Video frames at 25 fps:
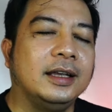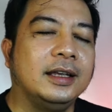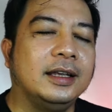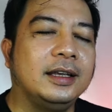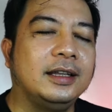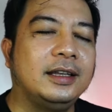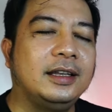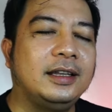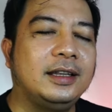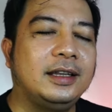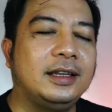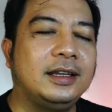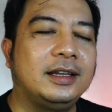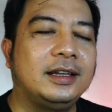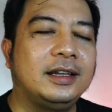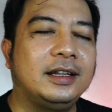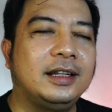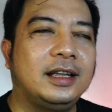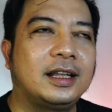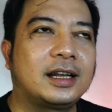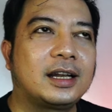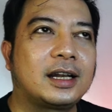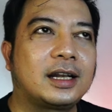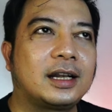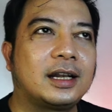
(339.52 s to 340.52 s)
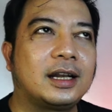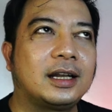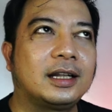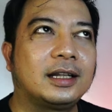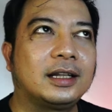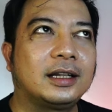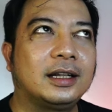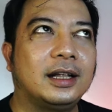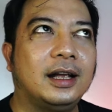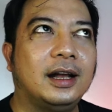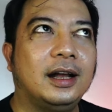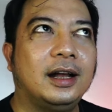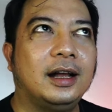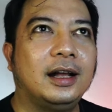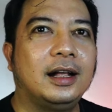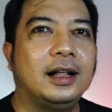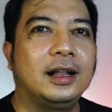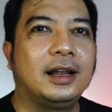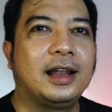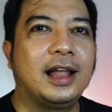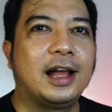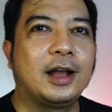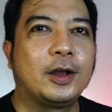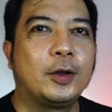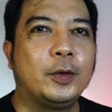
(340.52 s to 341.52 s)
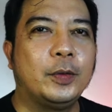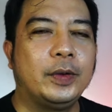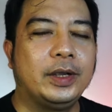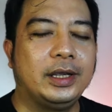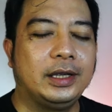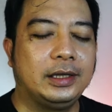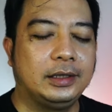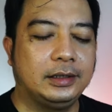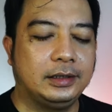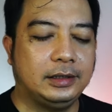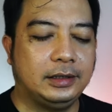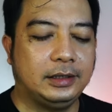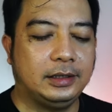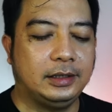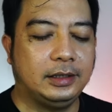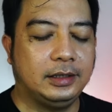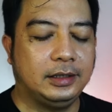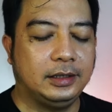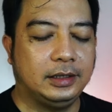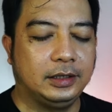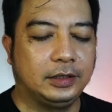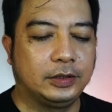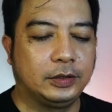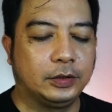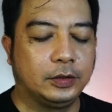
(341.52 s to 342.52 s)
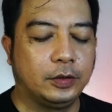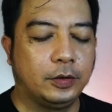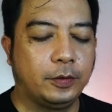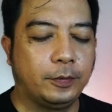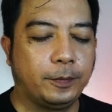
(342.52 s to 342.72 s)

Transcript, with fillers: ini denger uh, lagu ini gitu